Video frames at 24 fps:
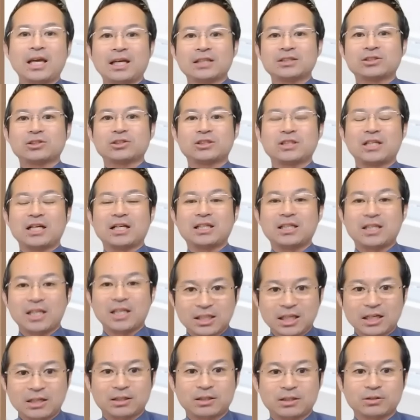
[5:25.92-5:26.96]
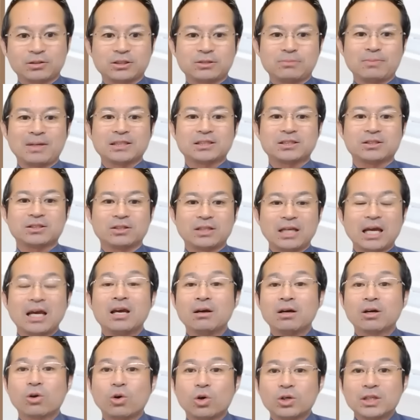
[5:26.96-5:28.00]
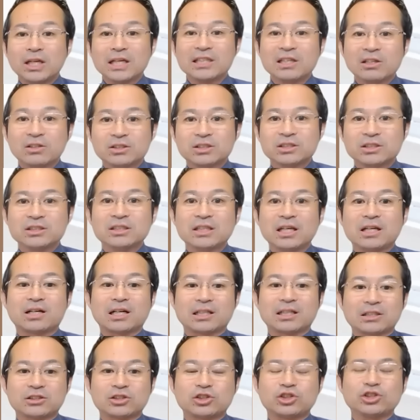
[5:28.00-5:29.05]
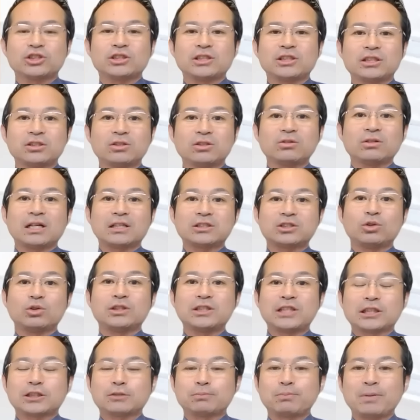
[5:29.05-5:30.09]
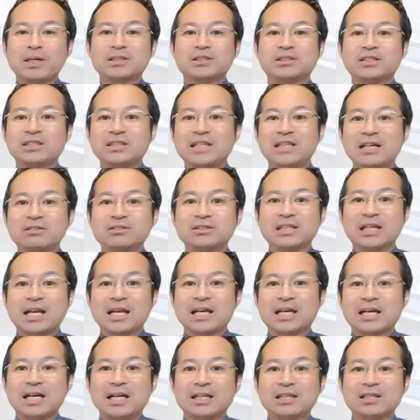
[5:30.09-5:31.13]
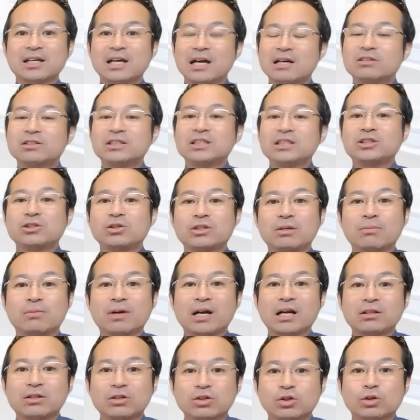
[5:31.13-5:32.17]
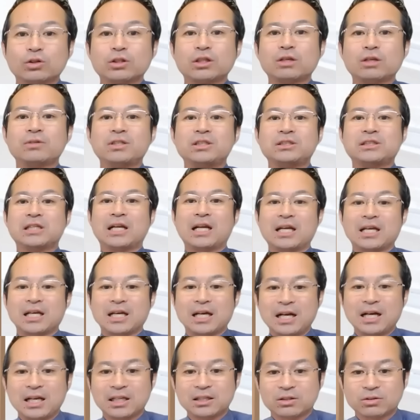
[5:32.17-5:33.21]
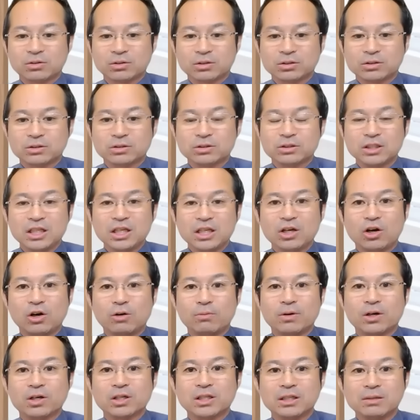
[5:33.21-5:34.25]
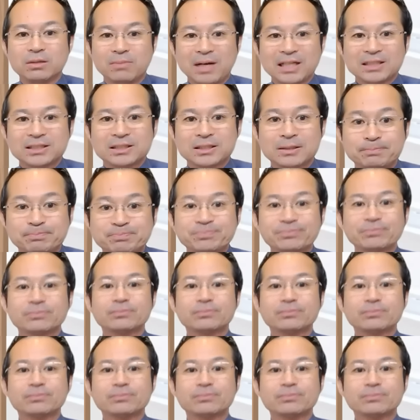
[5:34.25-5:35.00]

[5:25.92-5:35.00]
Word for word: えー、そちらでできたりとしますので、戸建ての住んでいる方、駐車場がそういったスペースになるんじゃないかなって確認しといてもらえるととってもいいんじゃないかなというふうに思います。